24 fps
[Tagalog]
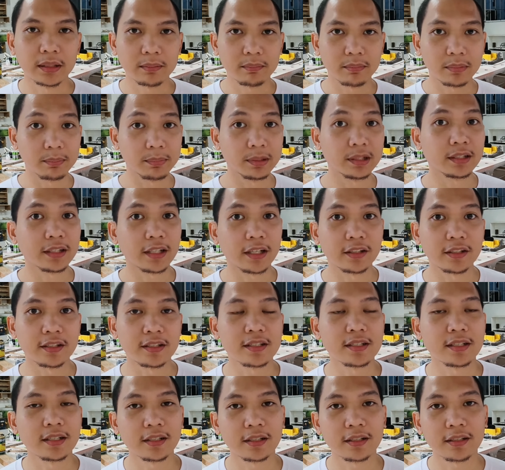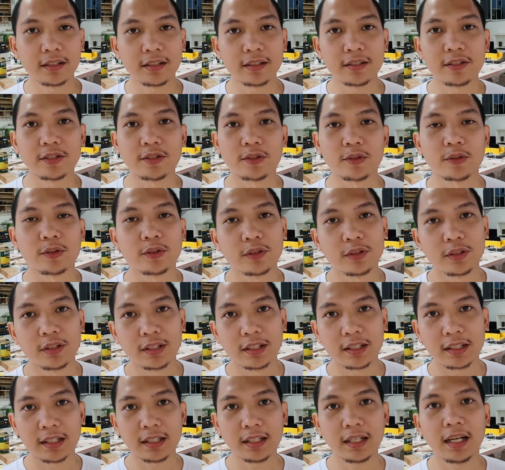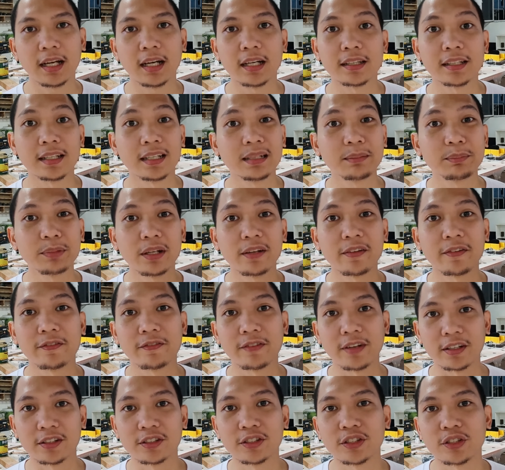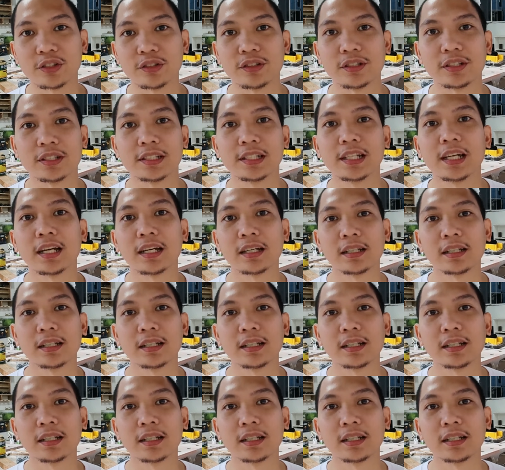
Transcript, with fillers: bibili tayo ng circular saw kailangan alam mo na yung functions niya.